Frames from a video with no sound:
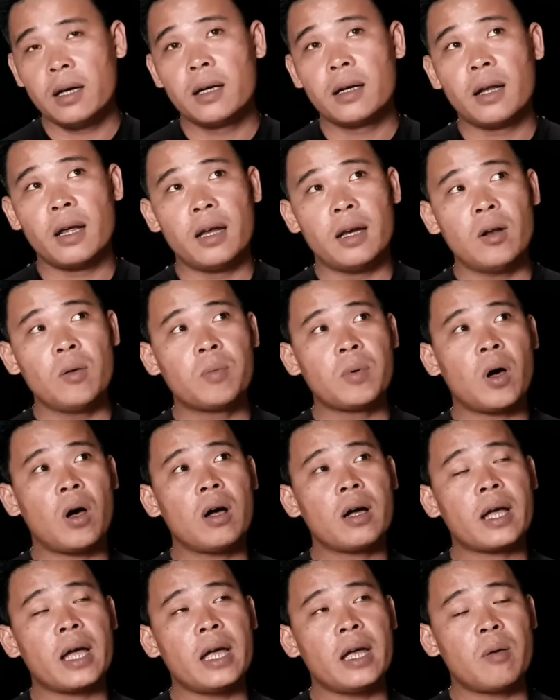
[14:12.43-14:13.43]
thì lúc
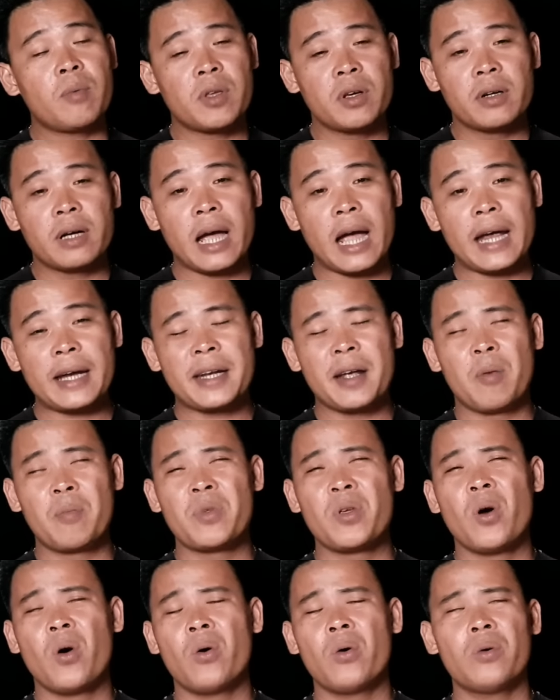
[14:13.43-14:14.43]
đó cái ông dượng hai thì ông
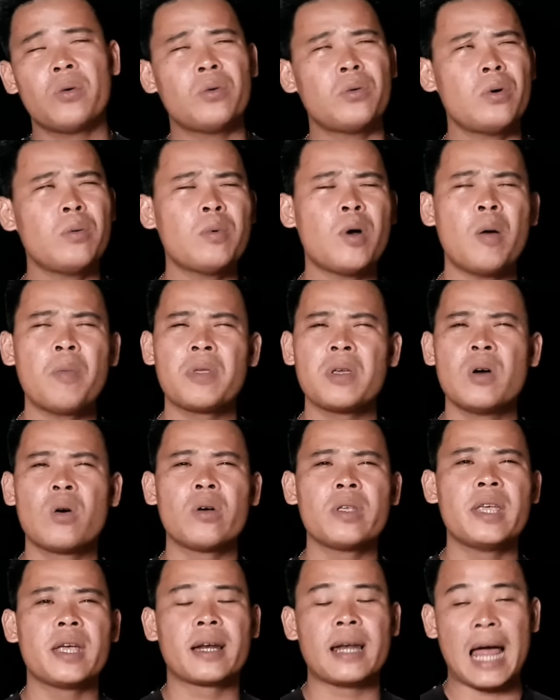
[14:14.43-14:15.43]
vô lúc đó ông chưa
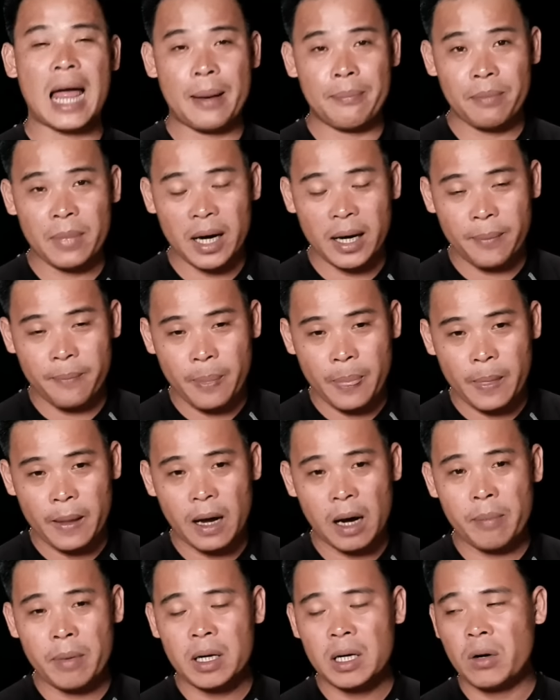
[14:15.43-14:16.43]
có việc làm mà
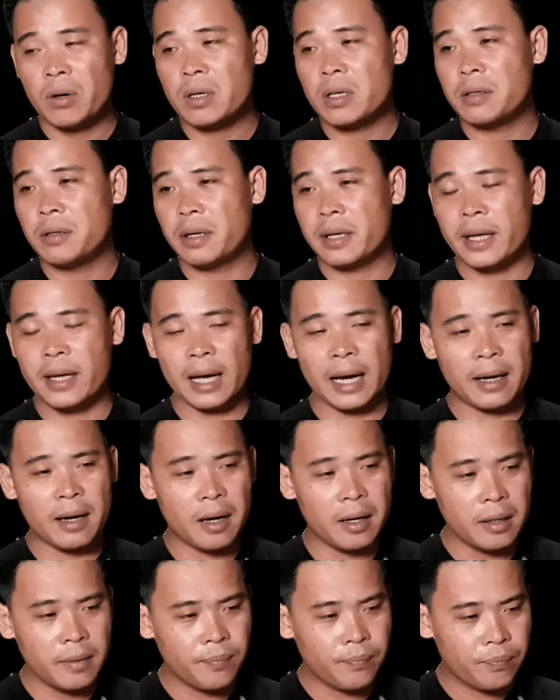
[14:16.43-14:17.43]
ông mới nói trưa gì anh
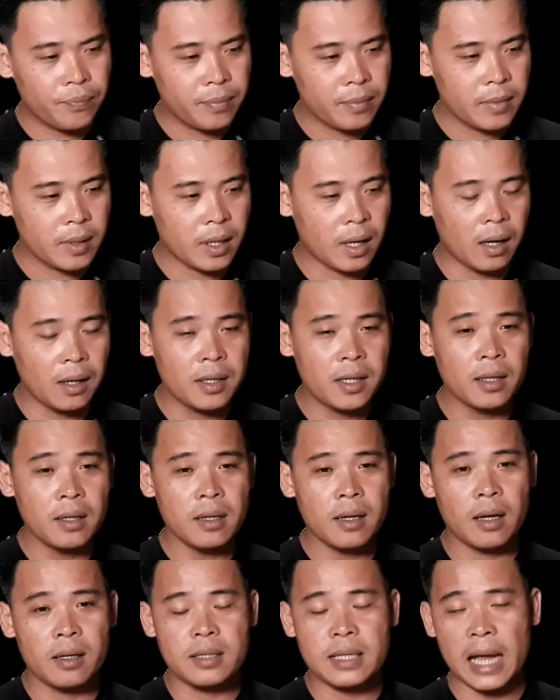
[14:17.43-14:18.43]
ơi cỡ 9
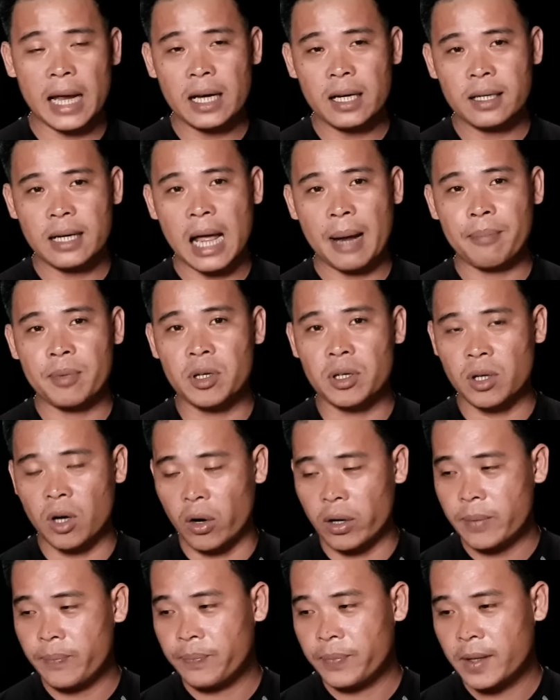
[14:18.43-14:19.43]
giờ sáng làm được
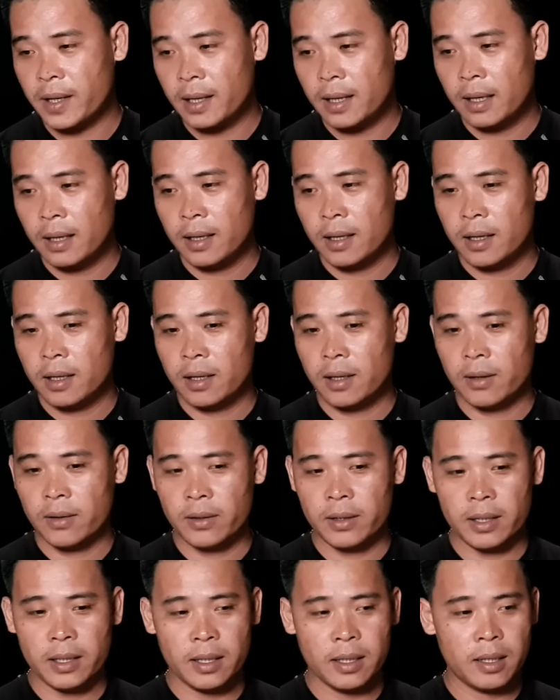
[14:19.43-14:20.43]
rồi
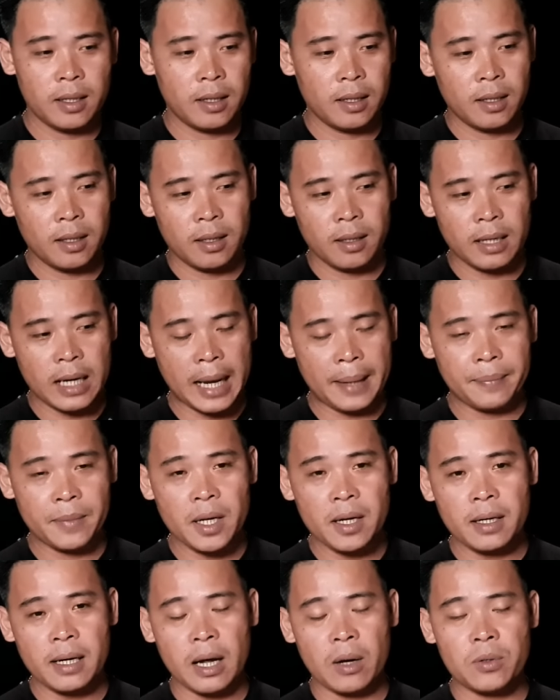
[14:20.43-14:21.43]
rồi ờ, làm
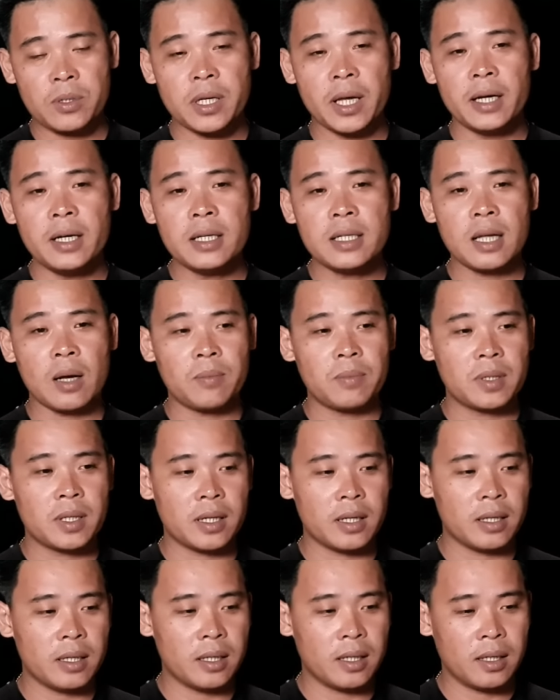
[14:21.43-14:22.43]
tới nào xỉn xong
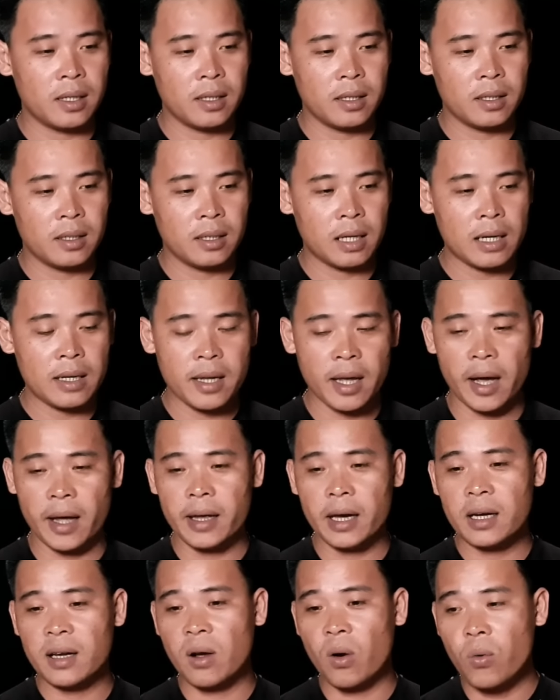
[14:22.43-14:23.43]
rồi ờ, anh về
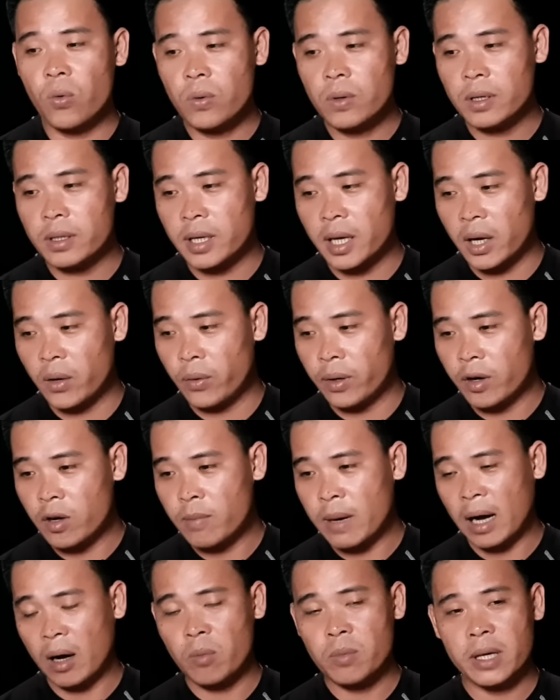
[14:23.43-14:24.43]
anh ngủ rồi chiều anh có
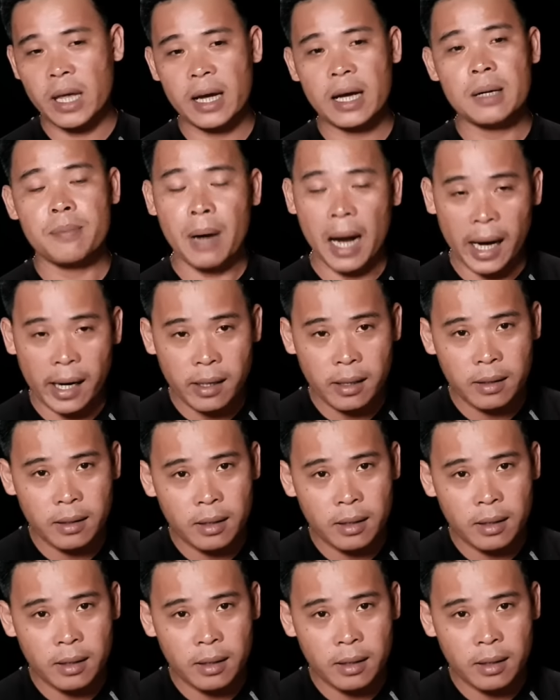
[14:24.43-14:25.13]
màn công chuyện anh mang